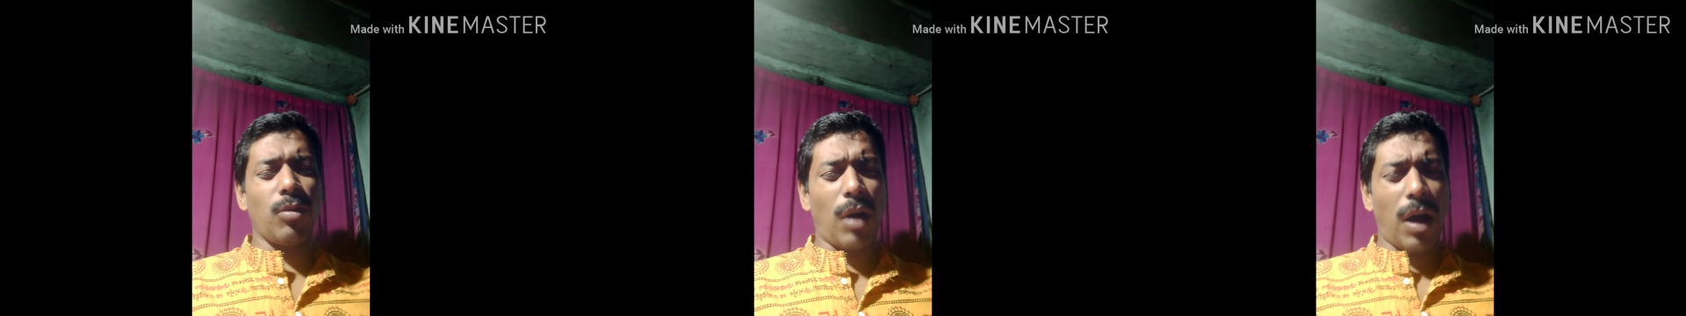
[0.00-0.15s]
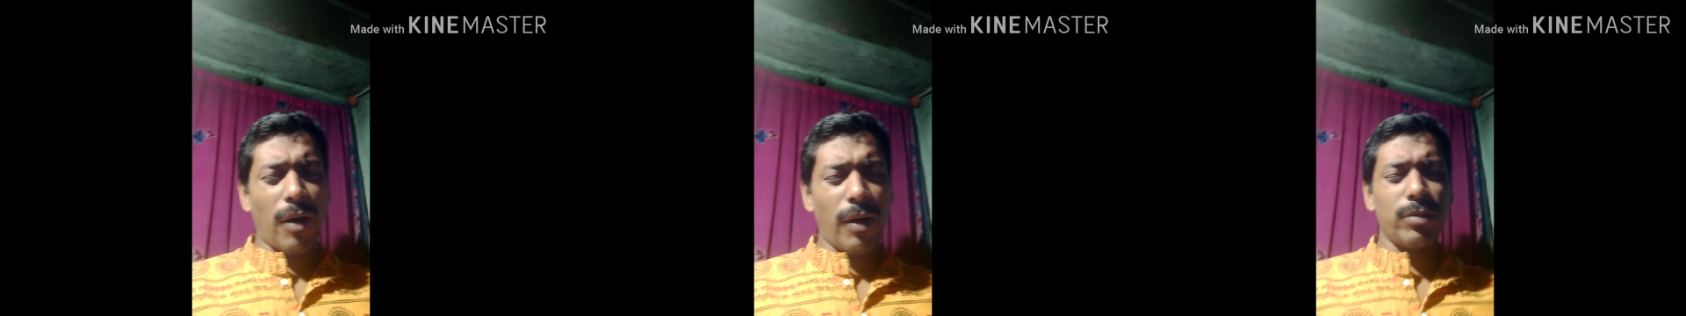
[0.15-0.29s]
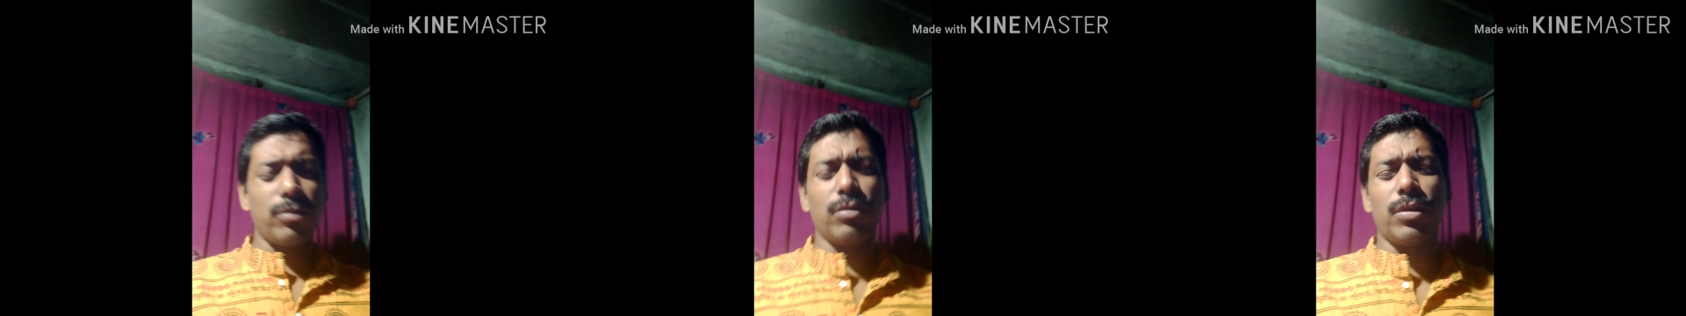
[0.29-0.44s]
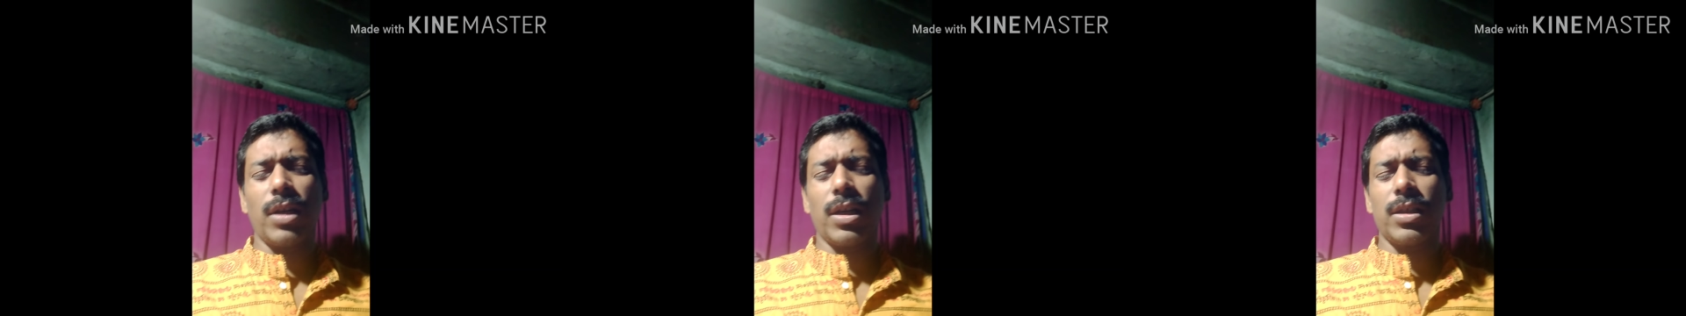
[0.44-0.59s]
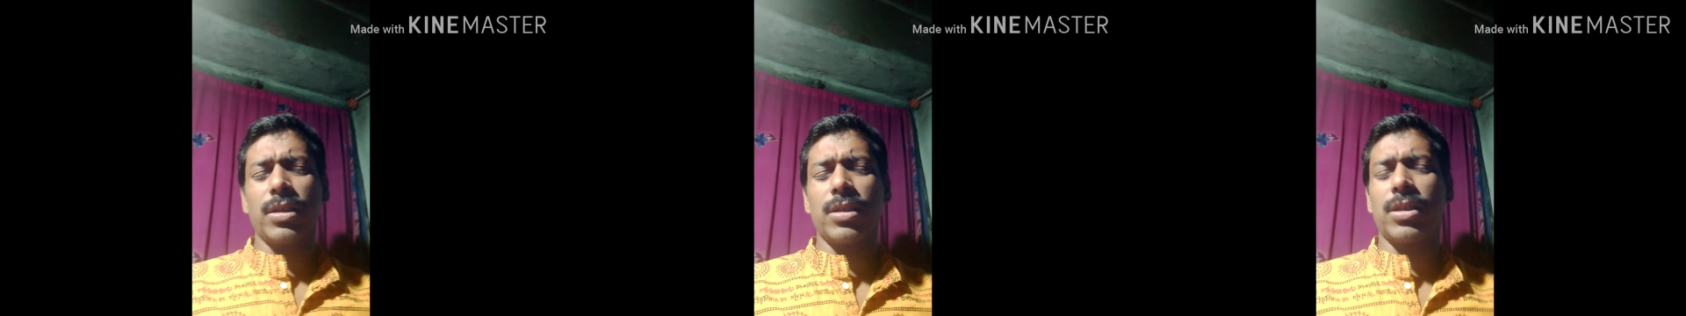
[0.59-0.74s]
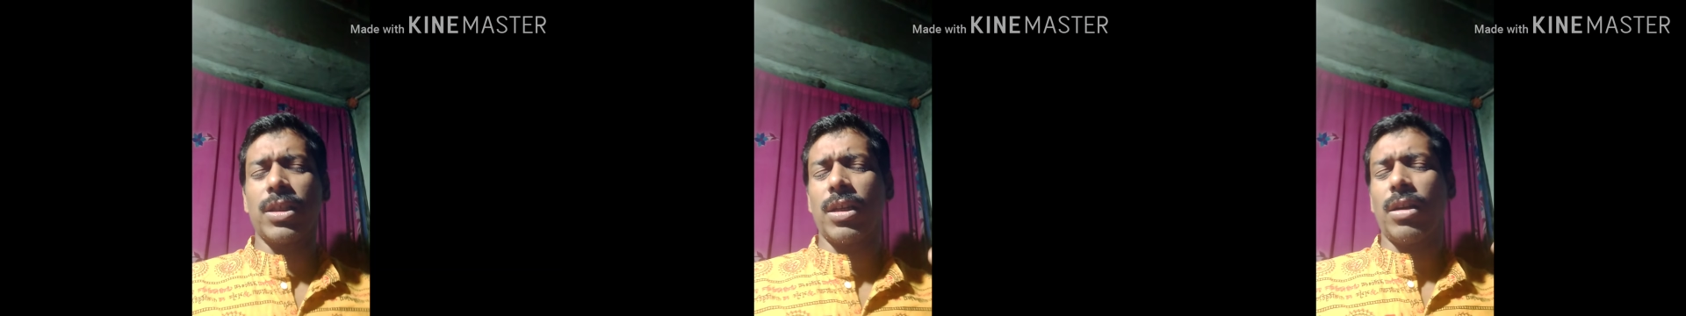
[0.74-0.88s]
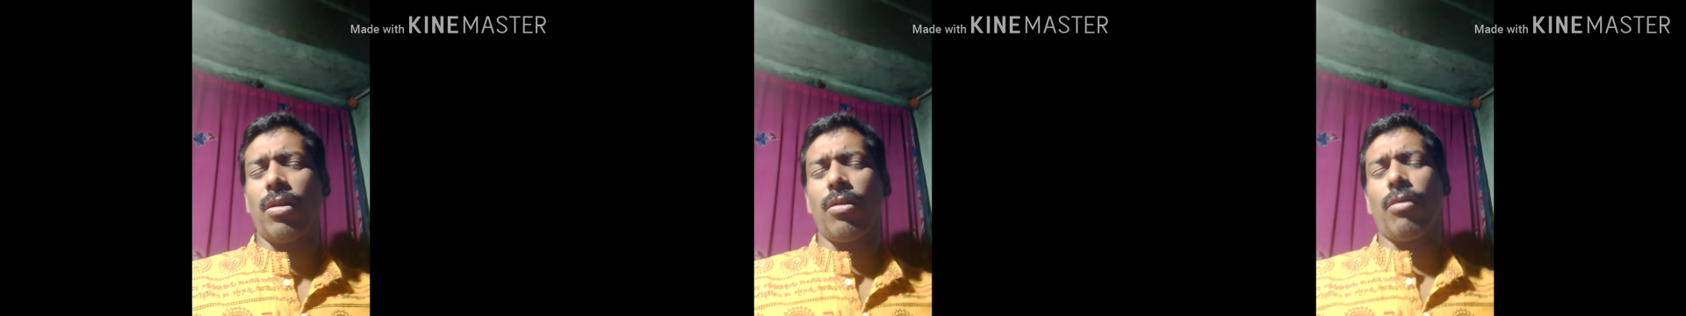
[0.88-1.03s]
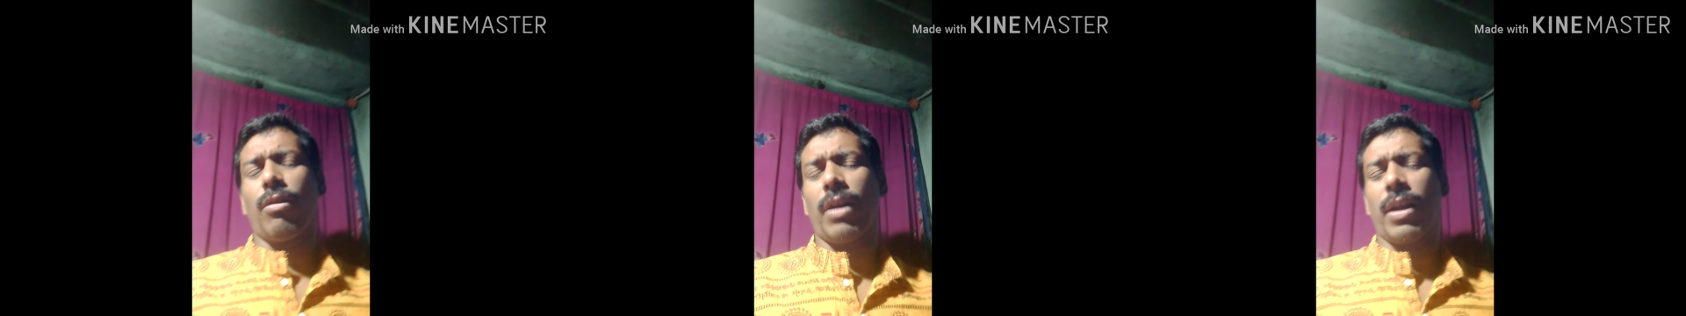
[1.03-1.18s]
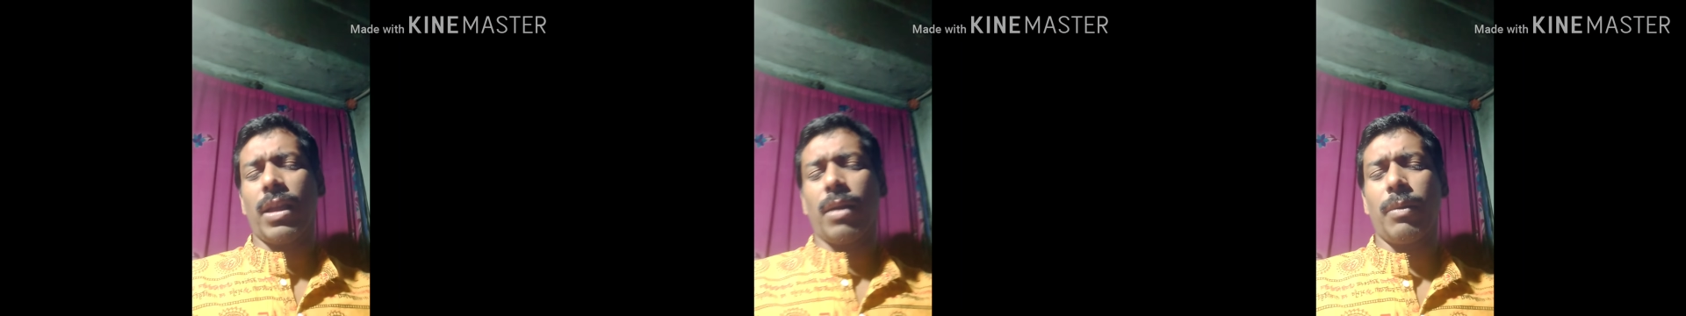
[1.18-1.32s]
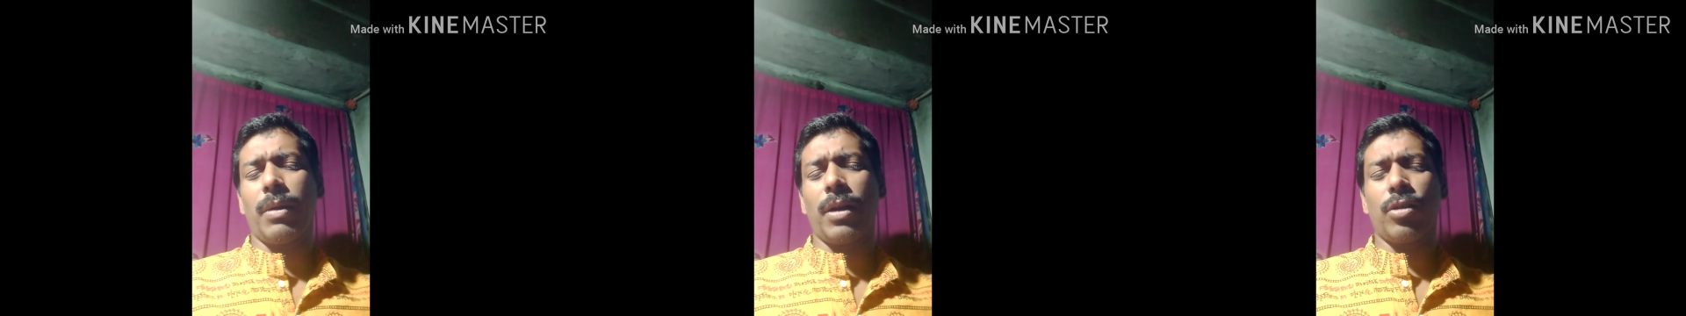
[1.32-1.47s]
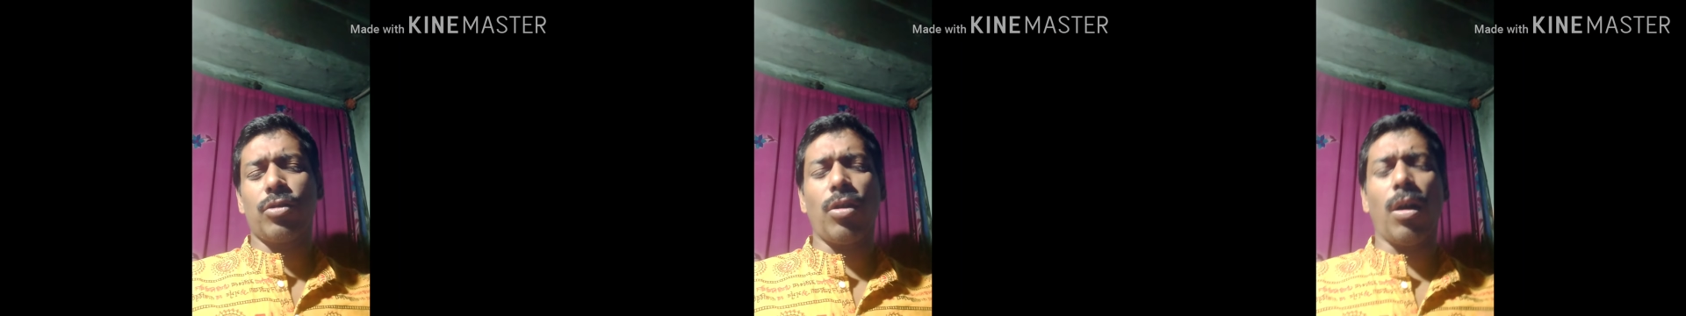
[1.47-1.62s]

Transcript: আওয়াজ উঠে আসে সেটাও করা যাবে না